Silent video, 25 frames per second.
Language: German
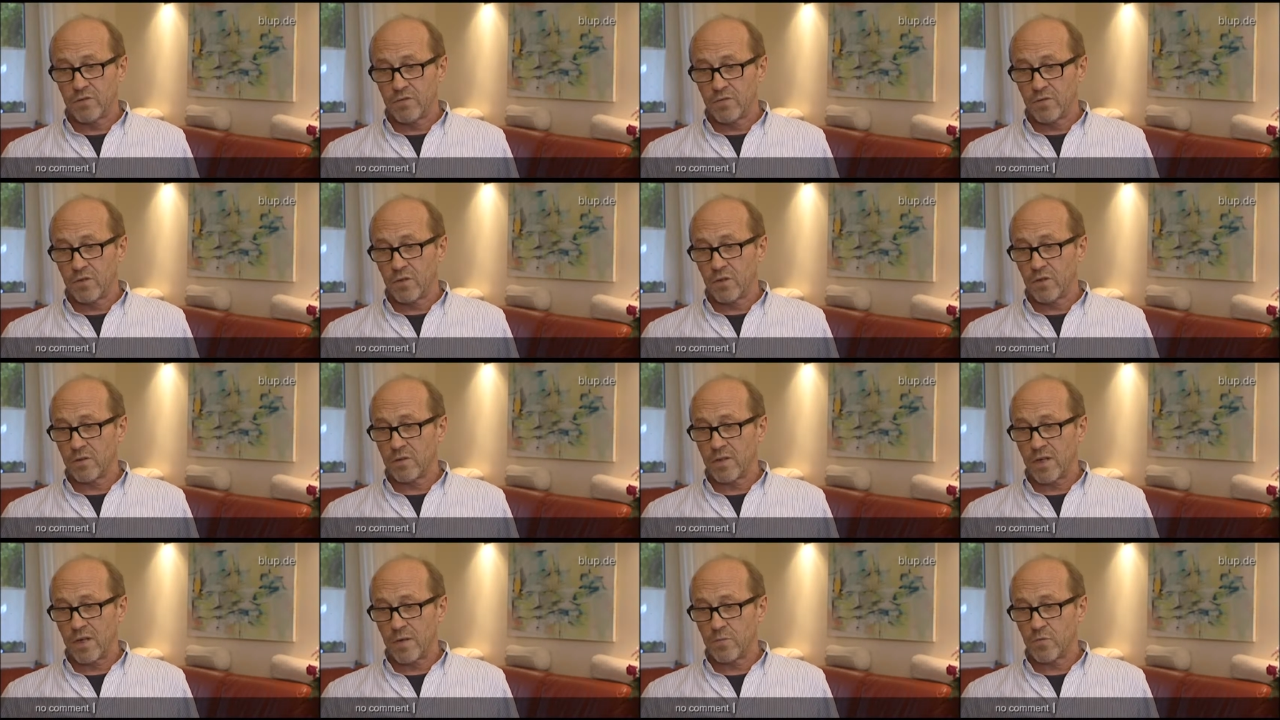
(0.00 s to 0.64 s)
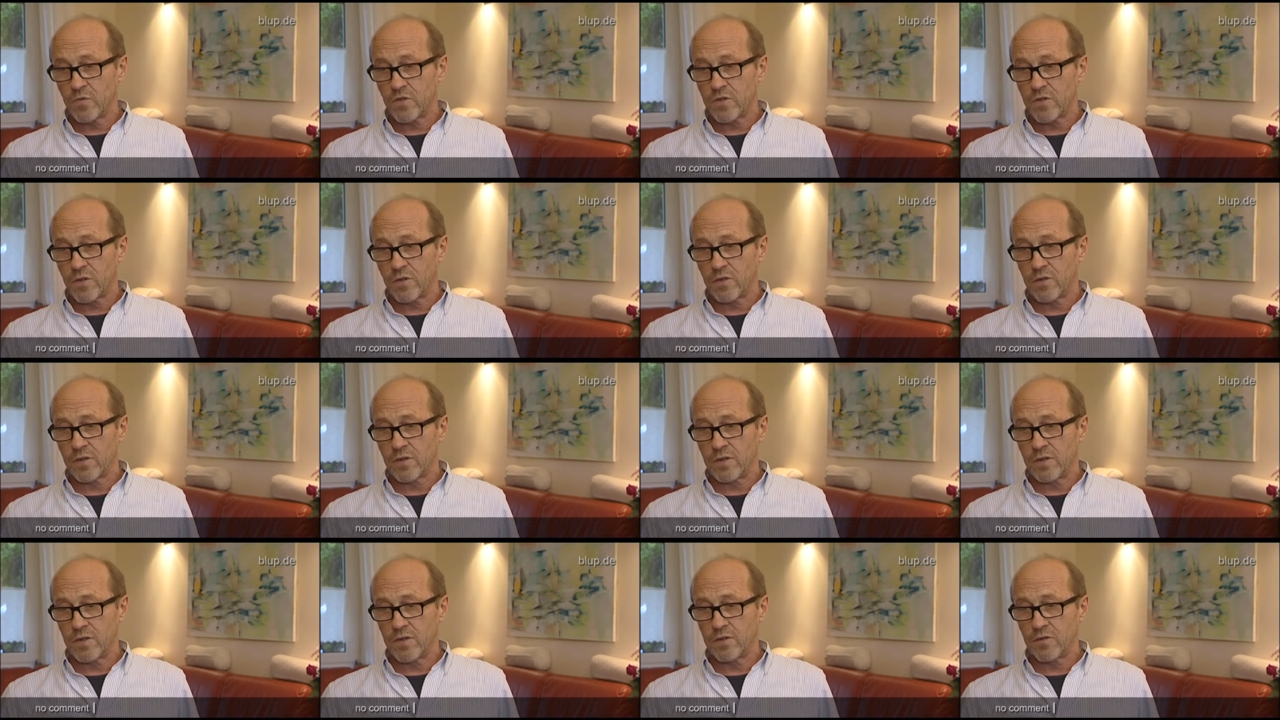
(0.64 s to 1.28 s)
geworden, haben uns
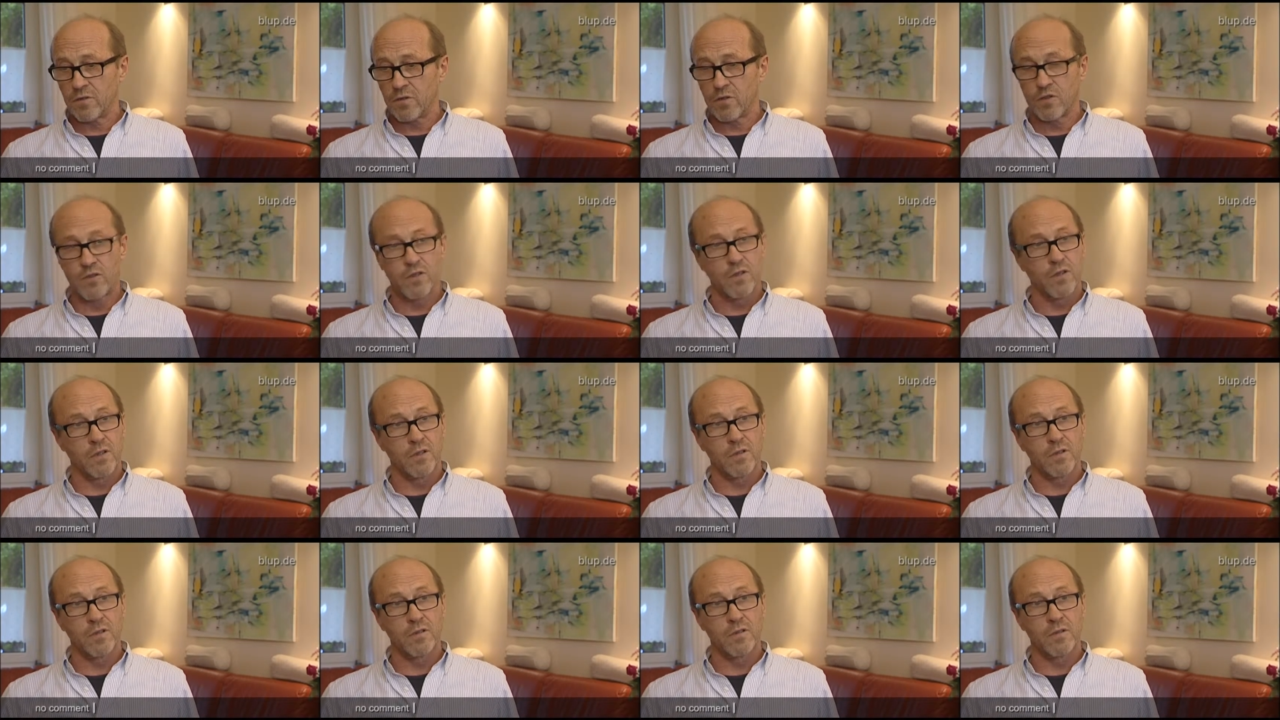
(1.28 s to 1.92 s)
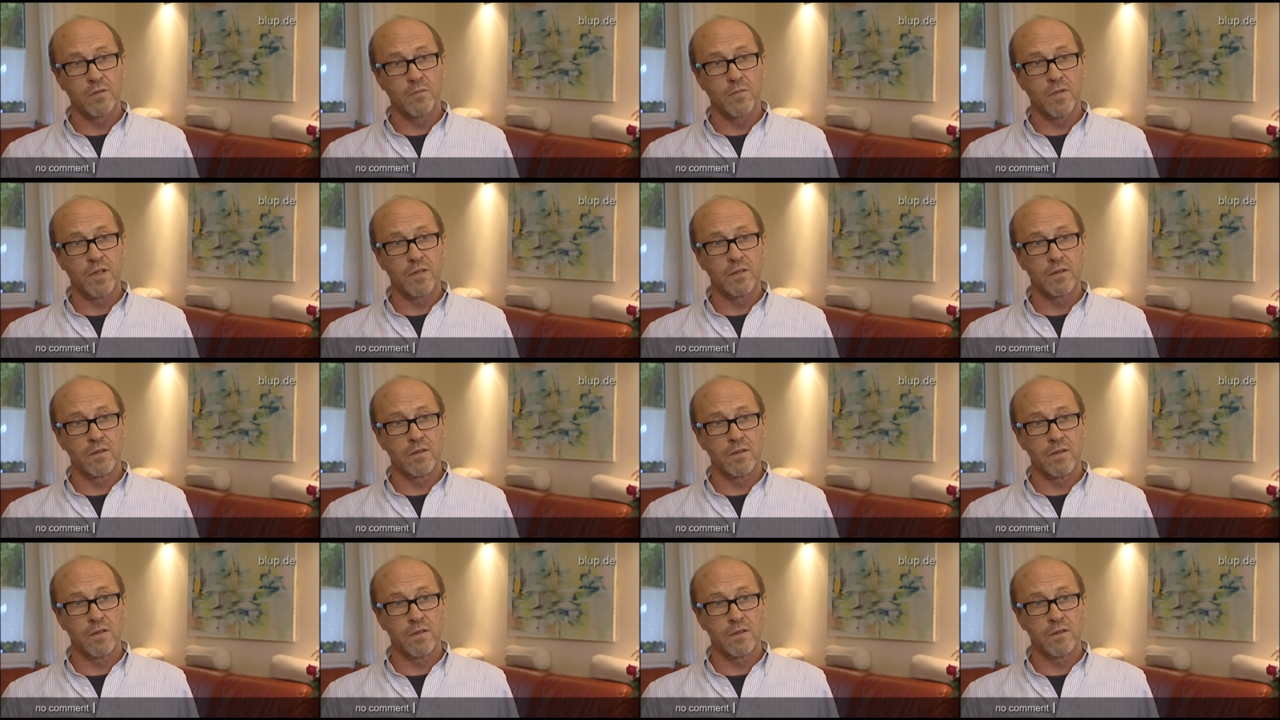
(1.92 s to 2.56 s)
auch hier in Deutschland eben
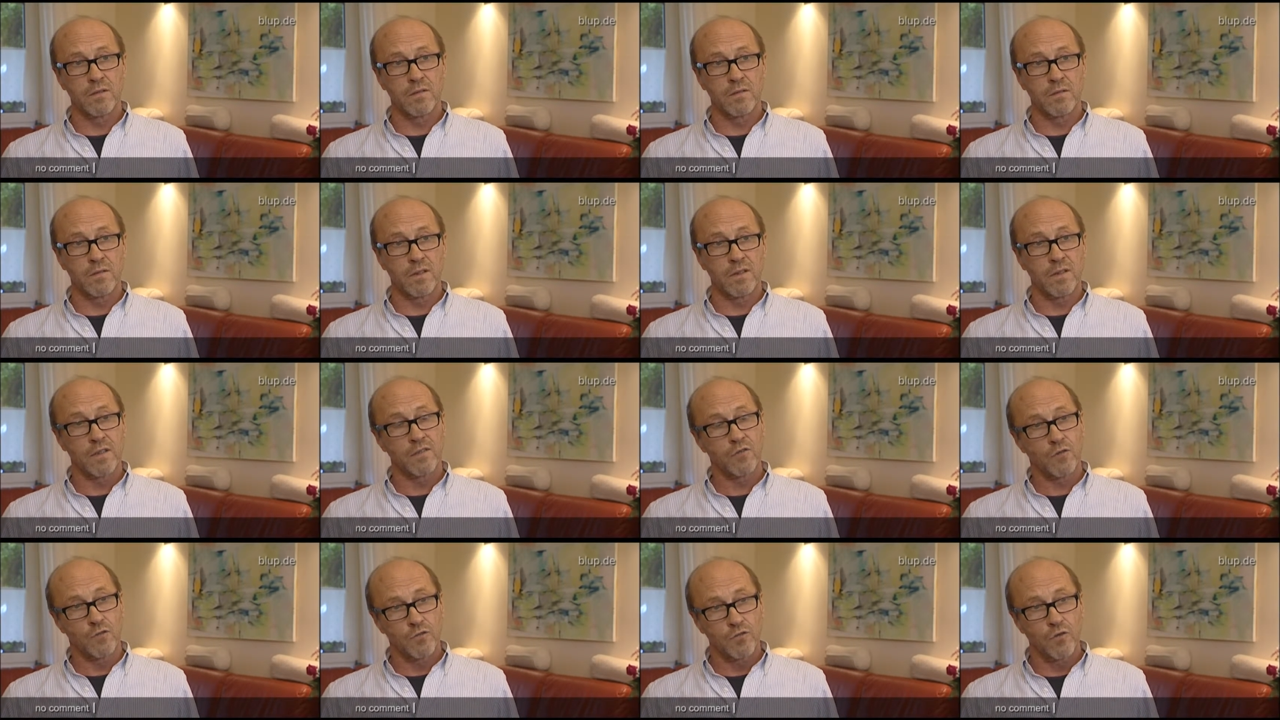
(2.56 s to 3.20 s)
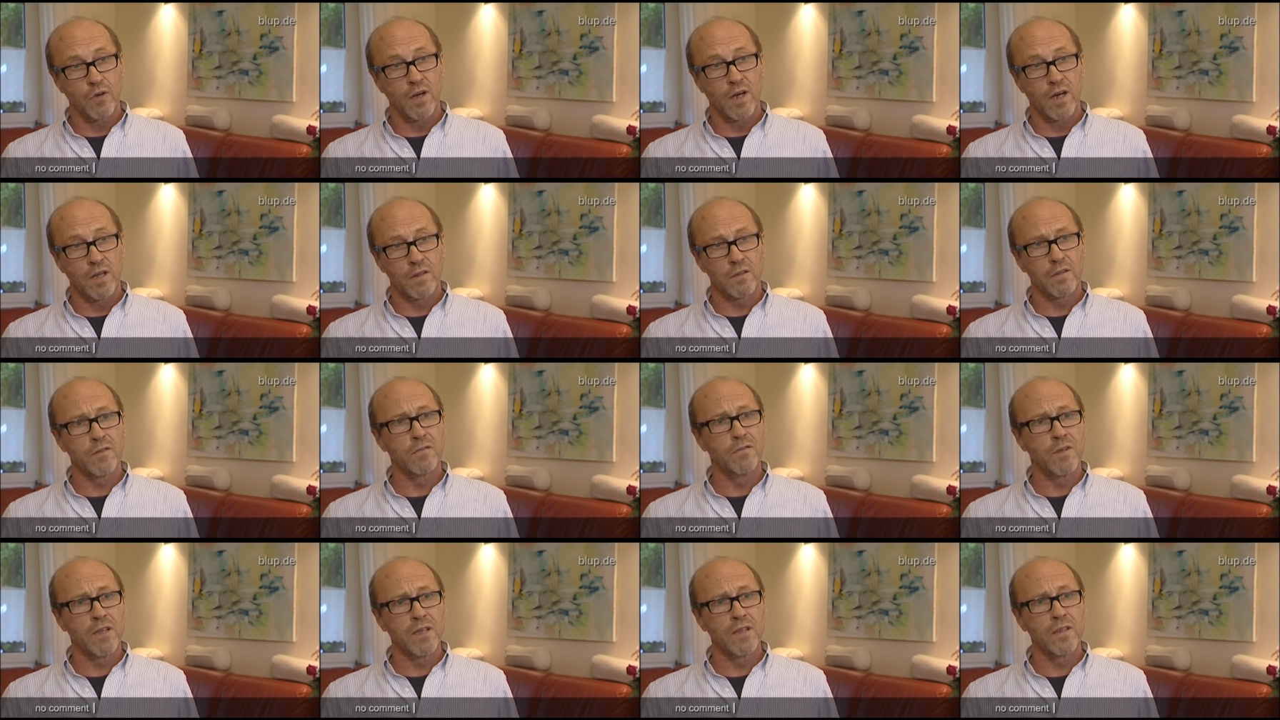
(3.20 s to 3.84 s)
an, an, an das Konsulat
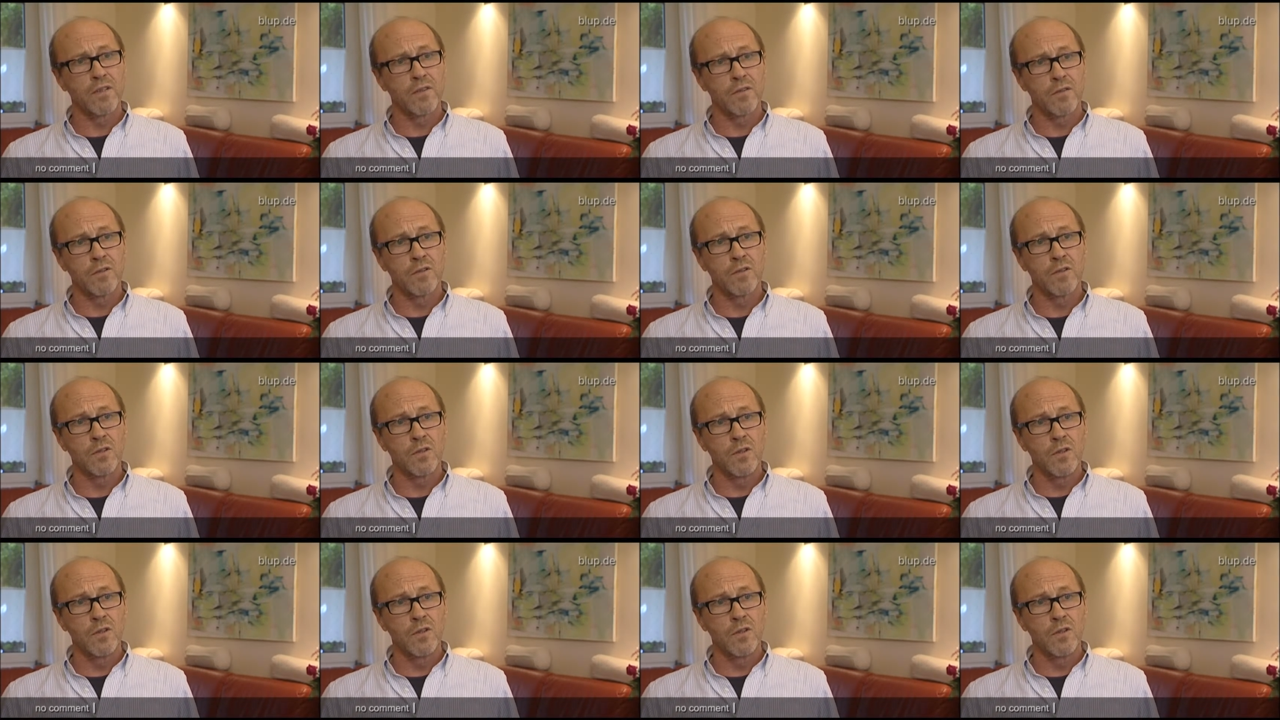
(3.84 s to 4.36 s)
gewendet,